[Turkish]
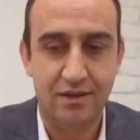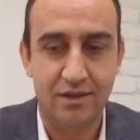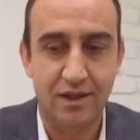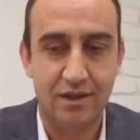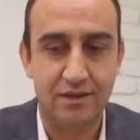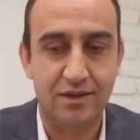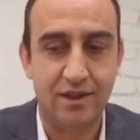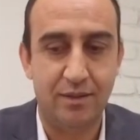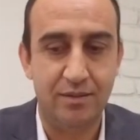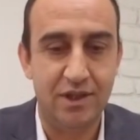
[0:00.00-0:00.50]

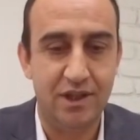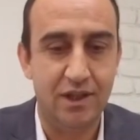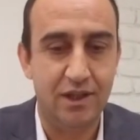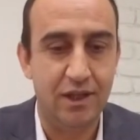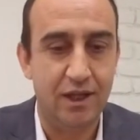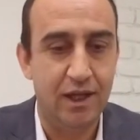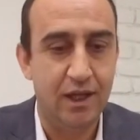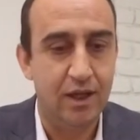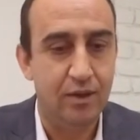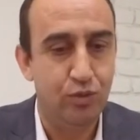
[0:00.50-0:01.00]
Da, tabii
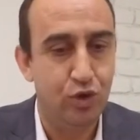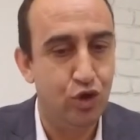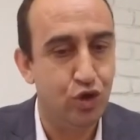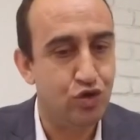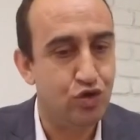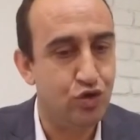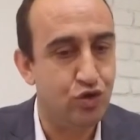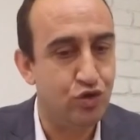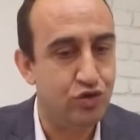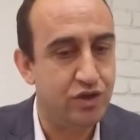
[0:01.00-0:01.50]

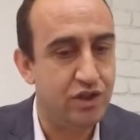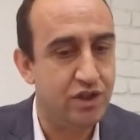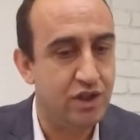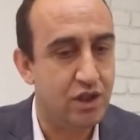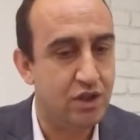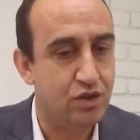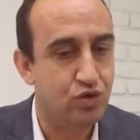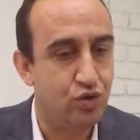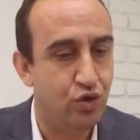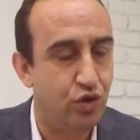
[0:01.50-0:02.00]
biliyorsunuz
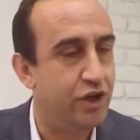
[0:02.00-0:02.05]
ince su